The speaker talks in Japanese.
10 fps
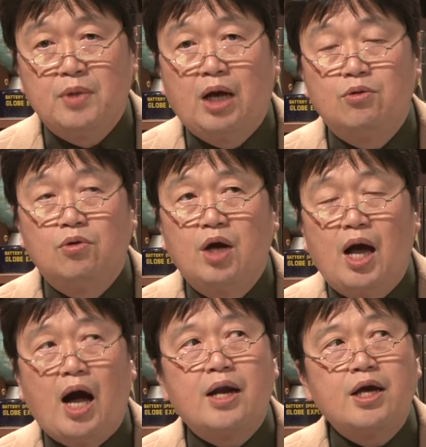あの
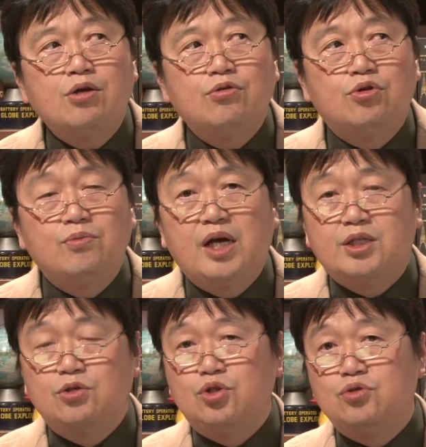あらゆる組み合わ
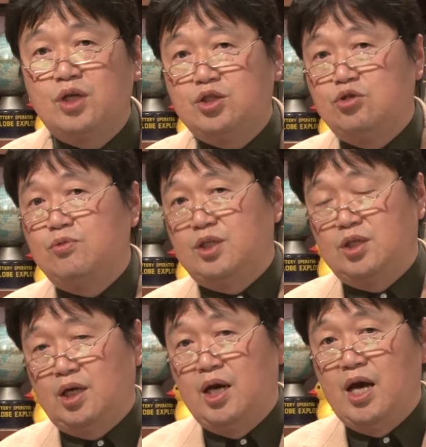せを順列組み合わ
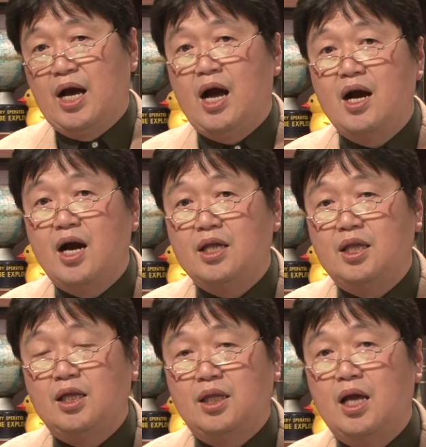せで考え
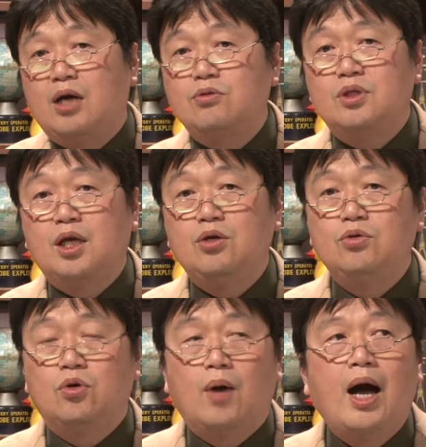ていってやるってい
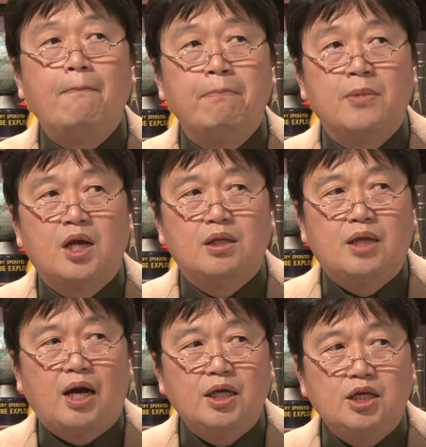うのは
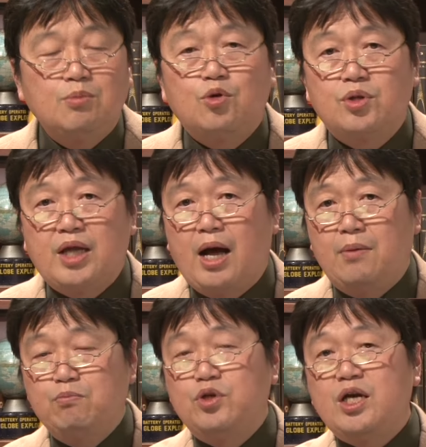大規模
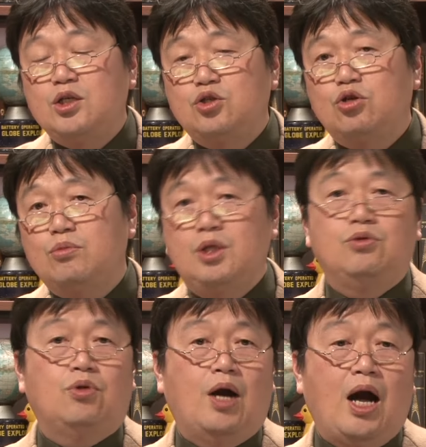な
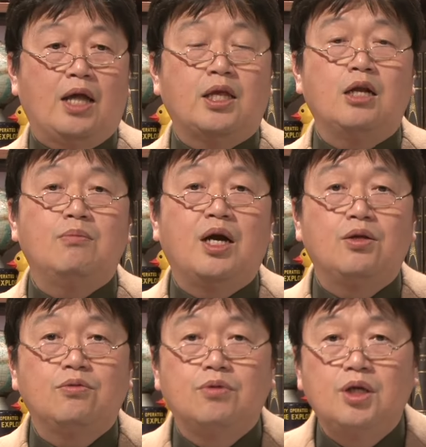ブレインストーミングとかが当たり前
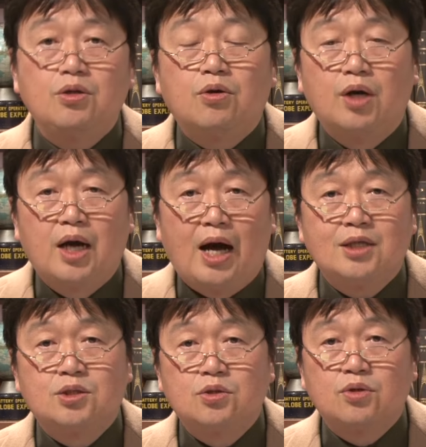の国の
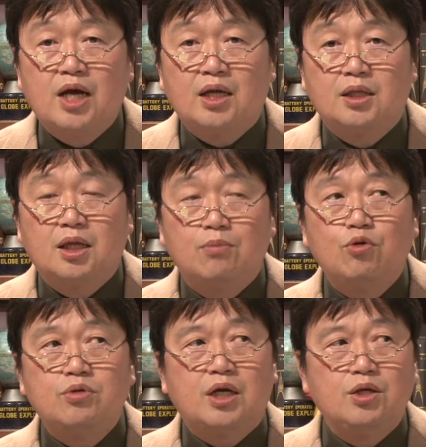発想であって
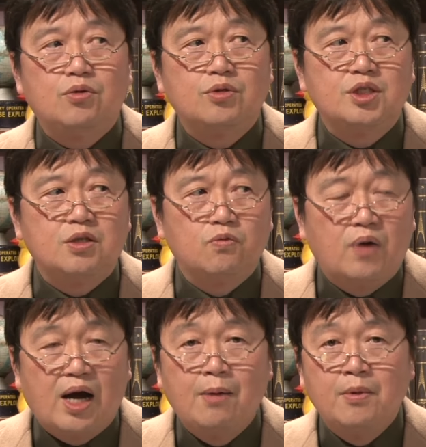僕ら日本人
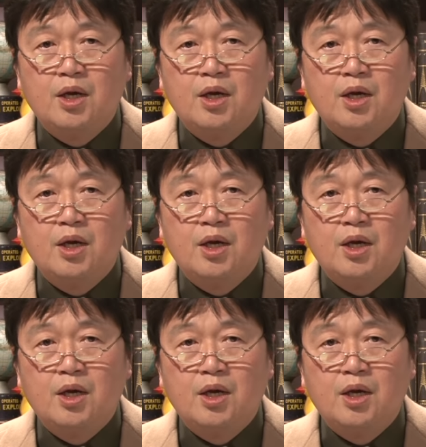は、